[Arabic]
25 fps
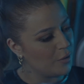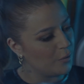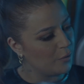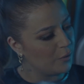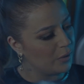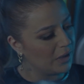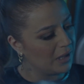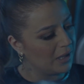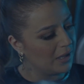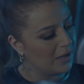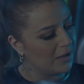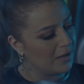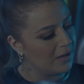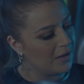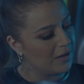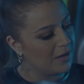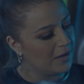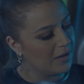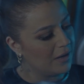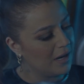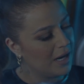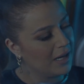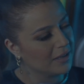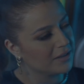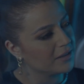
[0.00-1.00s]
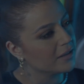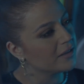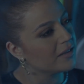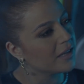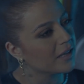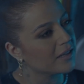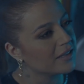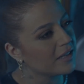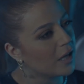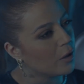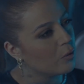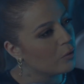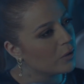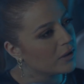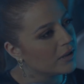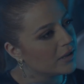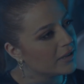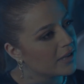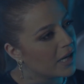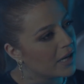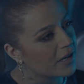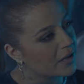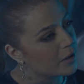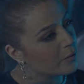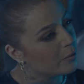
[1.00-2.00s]
ولا حضرتك تعودت
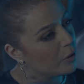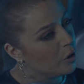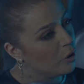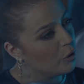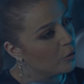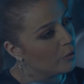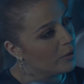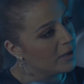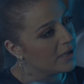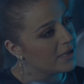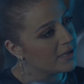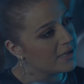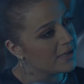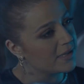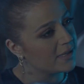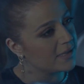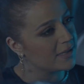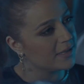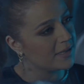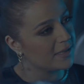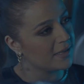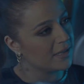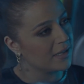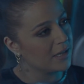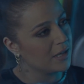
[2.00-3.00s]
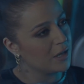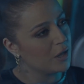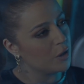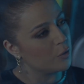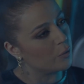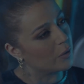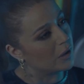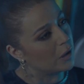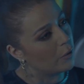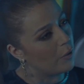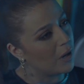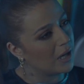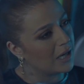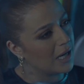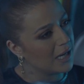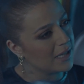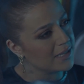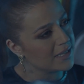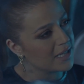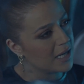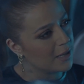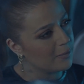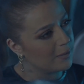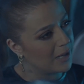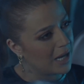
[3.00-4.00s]
على الربح وبس ولو على
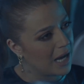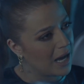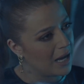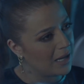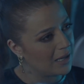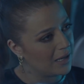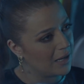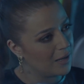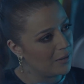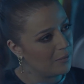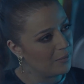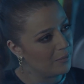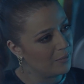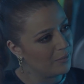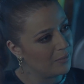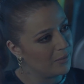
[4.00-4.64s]
حساب العالم